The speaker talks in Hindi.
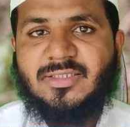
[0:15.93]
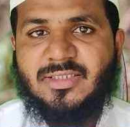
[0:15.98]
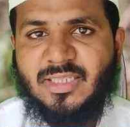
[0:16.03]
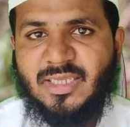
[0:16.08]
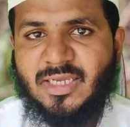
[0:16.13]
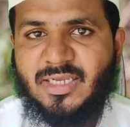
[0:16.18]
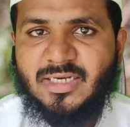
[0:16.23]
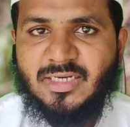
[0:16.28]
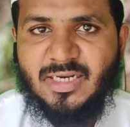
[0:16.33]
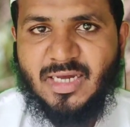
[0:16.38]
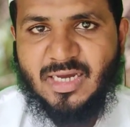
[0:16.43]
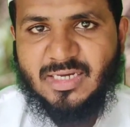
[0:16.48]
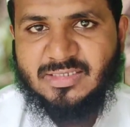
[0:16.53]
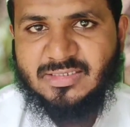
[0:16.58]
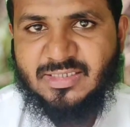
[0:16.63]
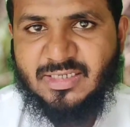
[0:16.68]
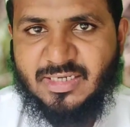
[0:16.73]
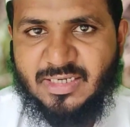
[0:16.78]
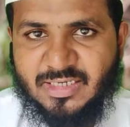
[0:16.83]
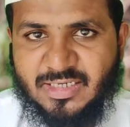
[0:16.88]
तीन लाख
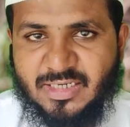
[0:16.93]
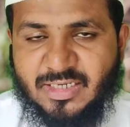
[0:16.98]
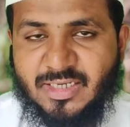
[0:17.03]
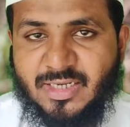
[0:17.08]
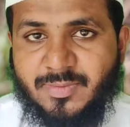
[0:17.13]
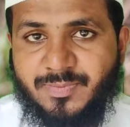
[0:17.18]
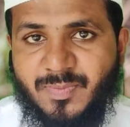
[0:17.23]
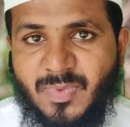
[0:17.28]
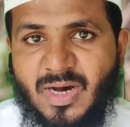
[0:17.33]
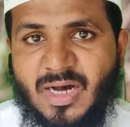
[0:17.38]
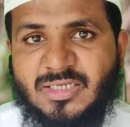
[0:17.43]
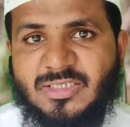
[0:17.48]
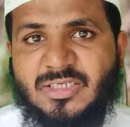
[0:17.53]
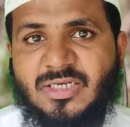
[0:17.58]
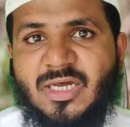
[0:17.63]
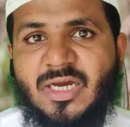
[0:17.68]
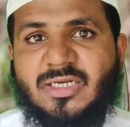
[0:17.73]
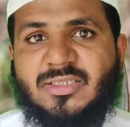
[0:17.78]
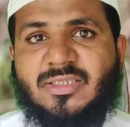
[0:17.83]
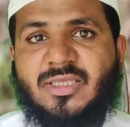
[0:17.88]
से लेकर के पाँच
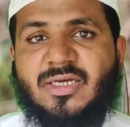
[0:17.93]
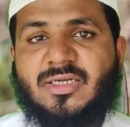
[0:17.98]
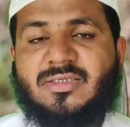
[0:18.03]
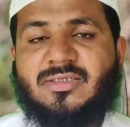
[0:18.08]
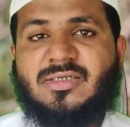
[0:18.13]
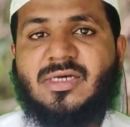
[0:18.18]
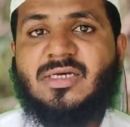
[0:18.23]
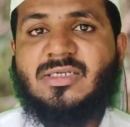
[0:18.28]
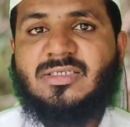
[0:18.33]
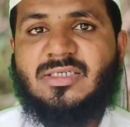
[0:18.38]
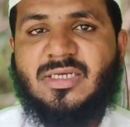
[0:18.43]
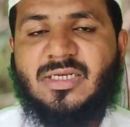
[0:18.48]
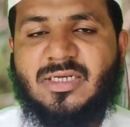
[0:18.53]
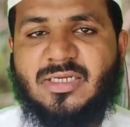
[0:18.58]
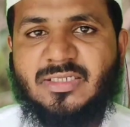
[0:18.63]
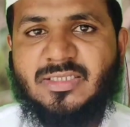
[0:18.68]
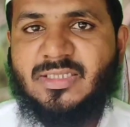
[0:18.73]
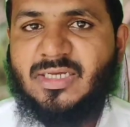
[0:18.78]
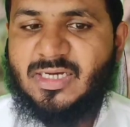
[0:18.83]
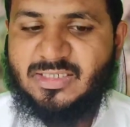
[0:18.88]
लाख तक का
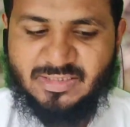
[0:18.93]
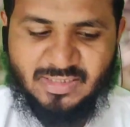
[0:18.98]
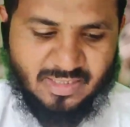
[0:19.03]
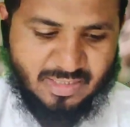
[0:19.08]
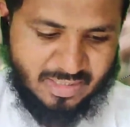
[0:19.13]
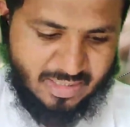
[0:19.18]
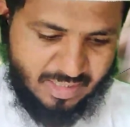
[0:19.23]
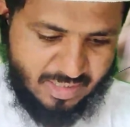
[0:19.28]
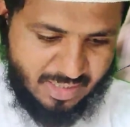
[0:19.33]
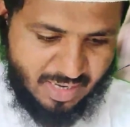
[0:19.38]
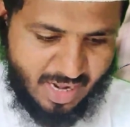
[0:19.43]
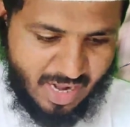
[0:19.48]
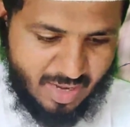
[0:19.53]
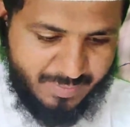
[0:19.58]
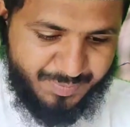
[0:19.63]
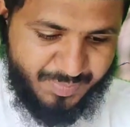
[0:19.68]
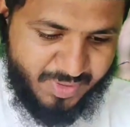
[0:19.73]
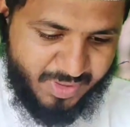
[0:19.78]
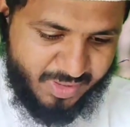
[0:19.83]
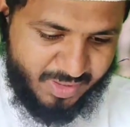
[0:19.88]
सैलरी दिया जा रहा है अगर
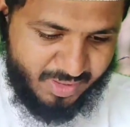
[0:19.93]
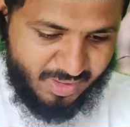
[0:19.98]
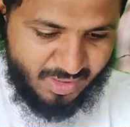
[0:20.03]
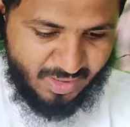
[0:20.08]
आप भी